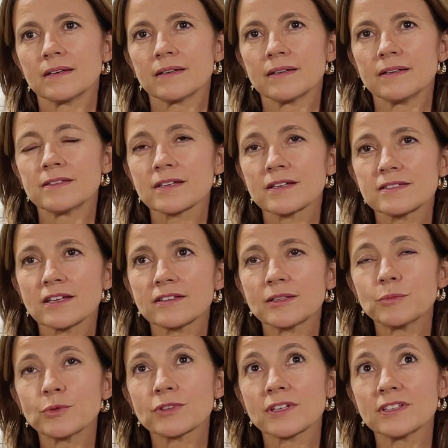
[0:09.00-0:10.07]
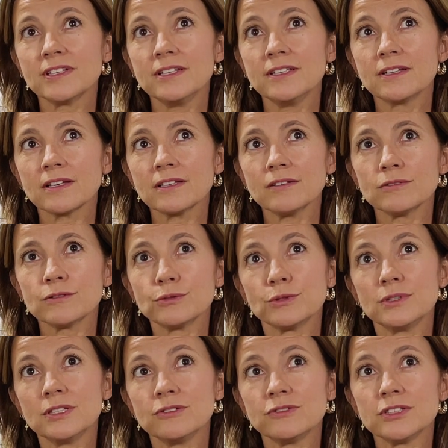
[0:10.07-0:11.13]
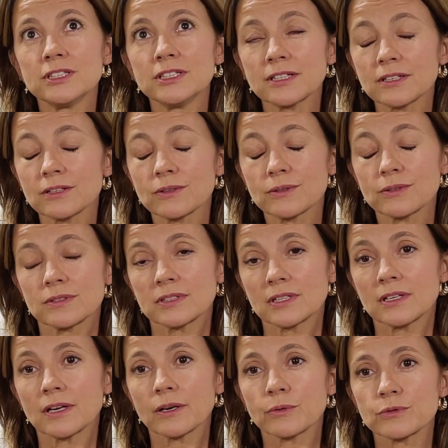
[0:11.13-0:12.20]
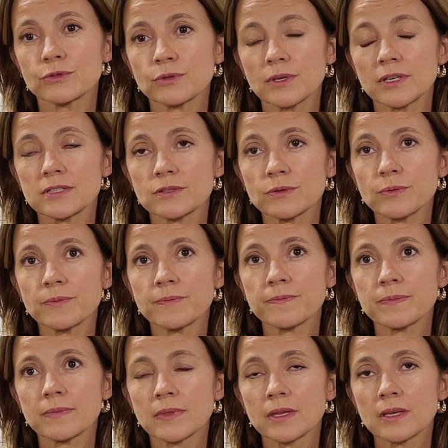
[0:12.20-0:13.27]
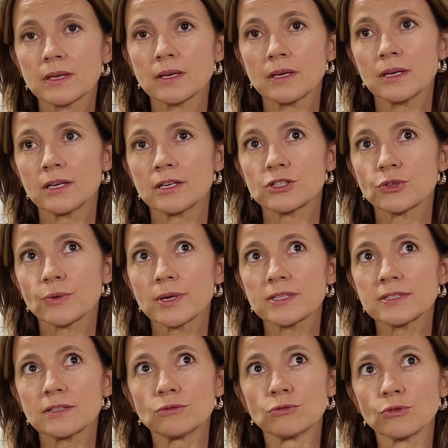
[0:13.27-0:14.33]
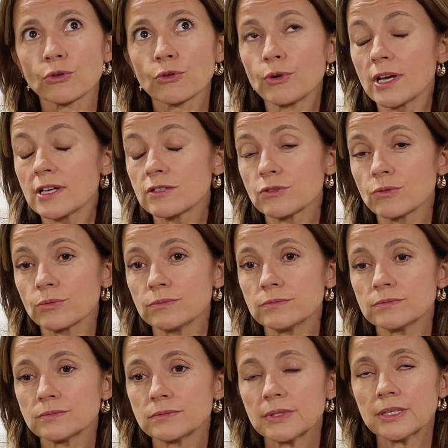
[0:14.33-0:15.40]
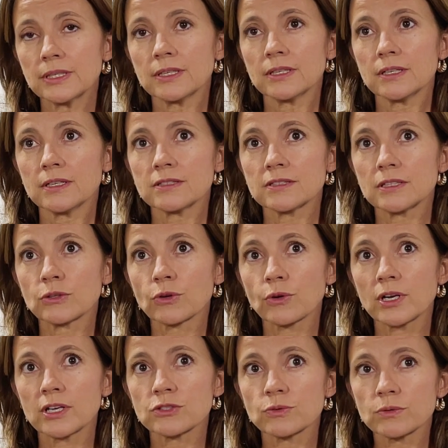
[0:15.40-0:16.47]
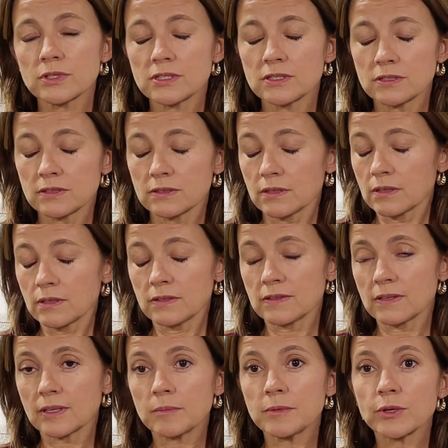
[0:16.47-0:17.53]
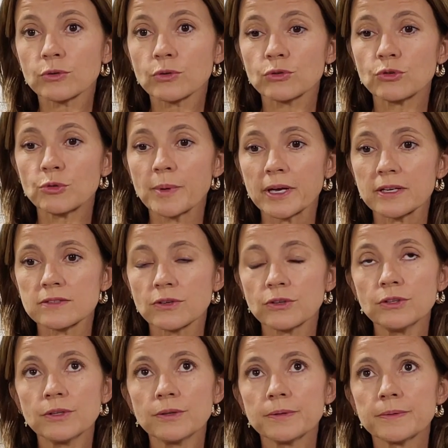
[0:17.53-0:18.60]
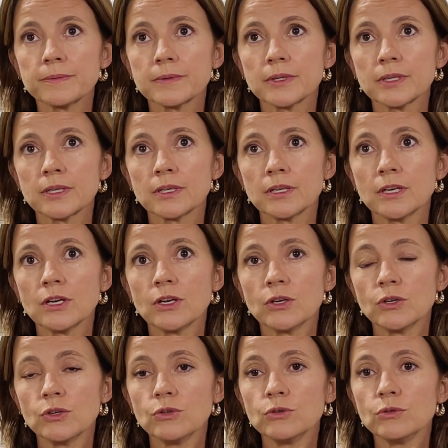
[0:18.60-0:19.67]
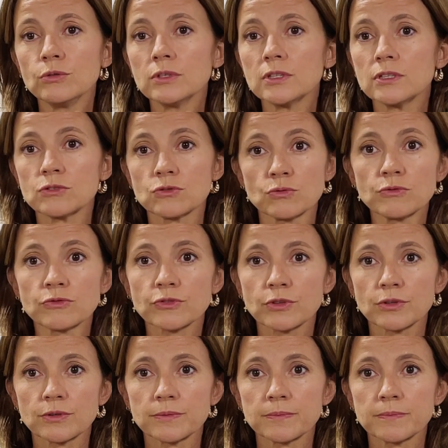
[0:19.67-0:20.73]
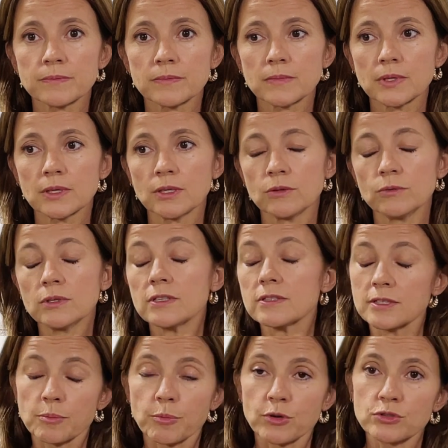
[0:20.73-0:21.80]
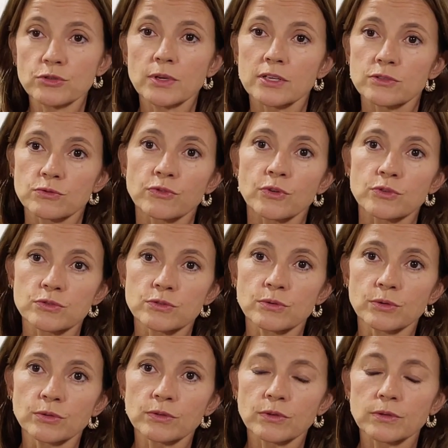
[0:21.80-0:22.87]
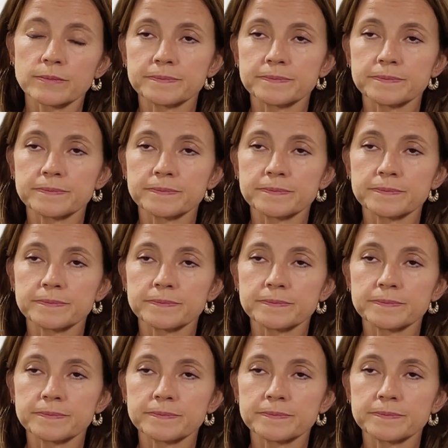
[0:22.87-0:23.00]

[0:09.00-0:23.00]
Il serait certainement très délicat de définir euh, ce qu'est la consolation. Je crois que c'est une relation. C'est une relation qui s'établit entre deux personnes, une qui souffre et une qui s'approche de la souffrance de l'autre.